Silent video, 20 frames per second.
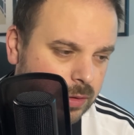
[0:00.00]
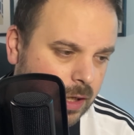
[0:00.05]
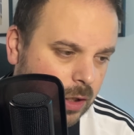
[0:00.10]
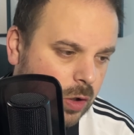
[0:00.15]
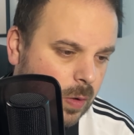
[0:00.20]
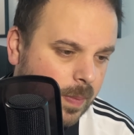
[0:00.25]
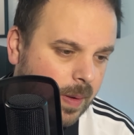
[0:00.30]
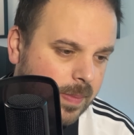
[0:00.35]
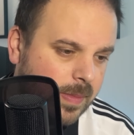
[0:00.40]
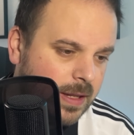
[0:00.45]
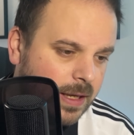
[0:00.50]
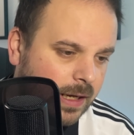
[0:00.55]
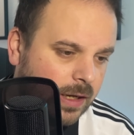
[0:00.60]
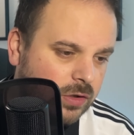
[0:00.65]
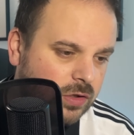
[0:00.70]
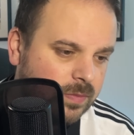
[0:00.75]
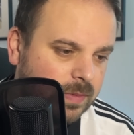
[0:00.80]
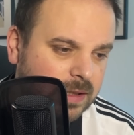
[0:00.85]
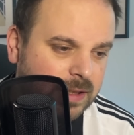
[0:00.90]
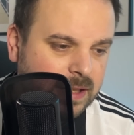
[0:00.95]
La Copa América
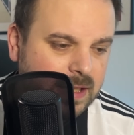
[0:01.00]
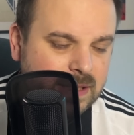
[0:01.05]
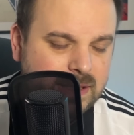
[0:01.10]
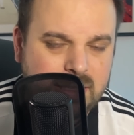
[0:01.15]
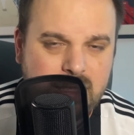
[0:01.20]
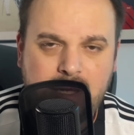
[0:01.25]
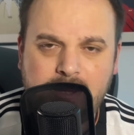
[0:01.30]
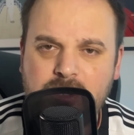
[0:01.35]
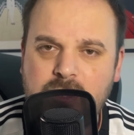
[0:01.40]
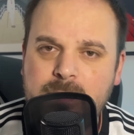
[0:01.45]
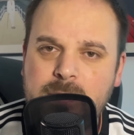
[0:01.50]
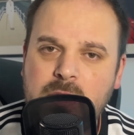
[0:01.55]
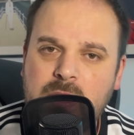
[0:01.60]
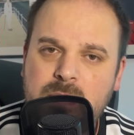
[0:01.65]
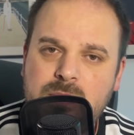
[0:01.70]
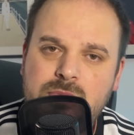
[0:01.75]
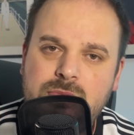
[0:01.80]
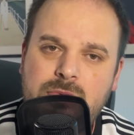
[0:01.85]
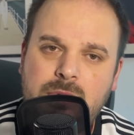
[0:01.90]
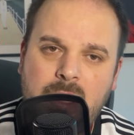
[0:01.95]
2015, il est comme
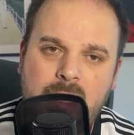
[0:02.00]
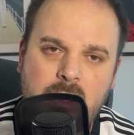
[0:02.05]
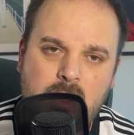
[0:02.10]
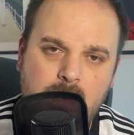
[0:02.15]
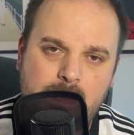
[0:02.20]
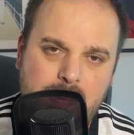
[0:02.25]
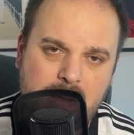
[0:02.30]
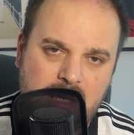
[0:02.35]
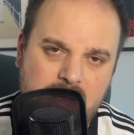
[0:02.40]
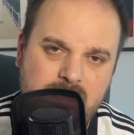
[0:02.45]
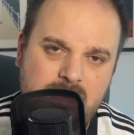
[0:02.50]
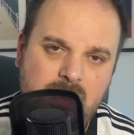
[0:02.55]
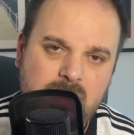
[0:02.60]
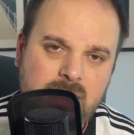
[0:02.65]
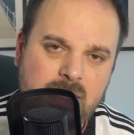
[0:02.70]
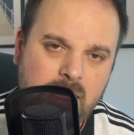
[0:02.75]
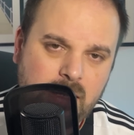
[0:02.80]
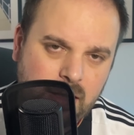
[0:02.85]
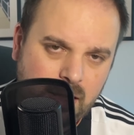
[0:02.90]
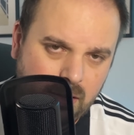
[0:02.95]
leur buteur avec le périvien
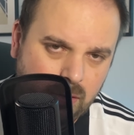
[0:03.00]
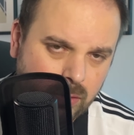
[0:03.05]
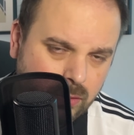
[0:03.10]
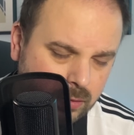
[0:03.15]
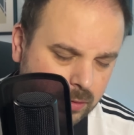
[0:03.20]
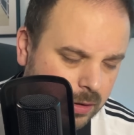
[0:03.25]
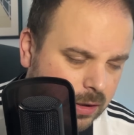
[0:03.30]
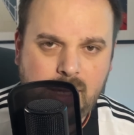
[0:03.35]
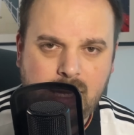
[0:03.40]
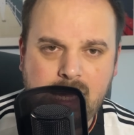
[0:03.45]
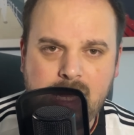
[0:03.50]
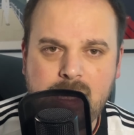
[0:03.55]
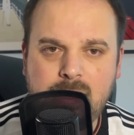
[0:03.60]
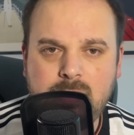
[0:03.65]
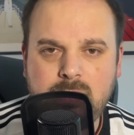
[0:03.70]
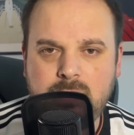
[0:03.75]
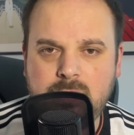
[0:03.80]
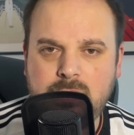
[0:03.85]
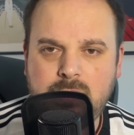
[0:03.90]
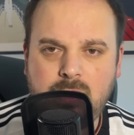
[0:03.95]
Guerrero, et
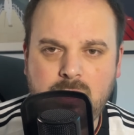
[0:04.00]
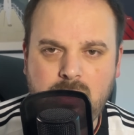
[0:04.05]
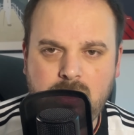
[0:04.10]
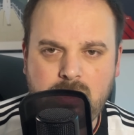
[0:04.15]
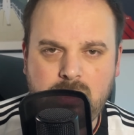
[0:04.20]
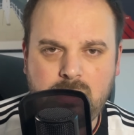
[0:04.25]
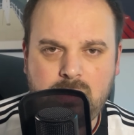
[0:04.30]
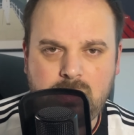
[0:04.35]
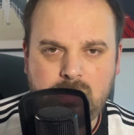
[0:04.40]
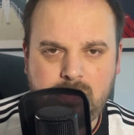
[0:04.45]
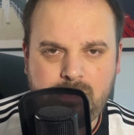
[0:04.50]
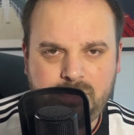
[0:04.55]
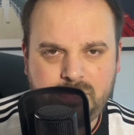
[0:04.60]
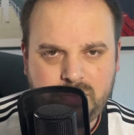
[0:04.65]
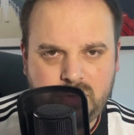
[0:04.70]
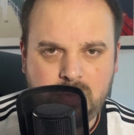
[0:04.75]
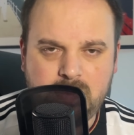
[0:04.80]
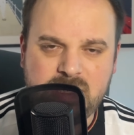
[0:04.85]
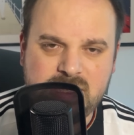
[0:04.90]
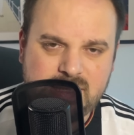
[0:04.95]
en
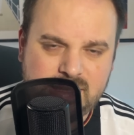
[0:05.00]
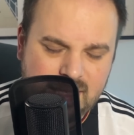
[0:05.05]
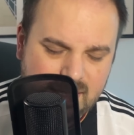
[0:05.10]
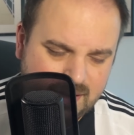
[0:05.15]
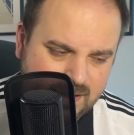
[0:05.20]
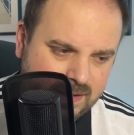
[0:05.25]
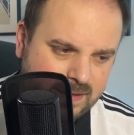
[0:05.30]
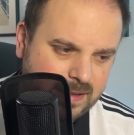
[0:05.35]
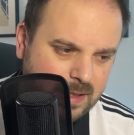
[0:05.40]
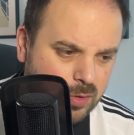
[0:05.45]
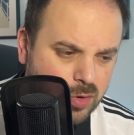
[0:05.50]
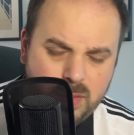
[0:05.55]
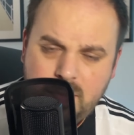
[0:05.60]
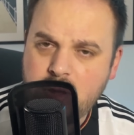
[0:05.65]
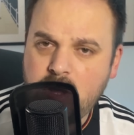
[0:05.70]
2016, c'est lui le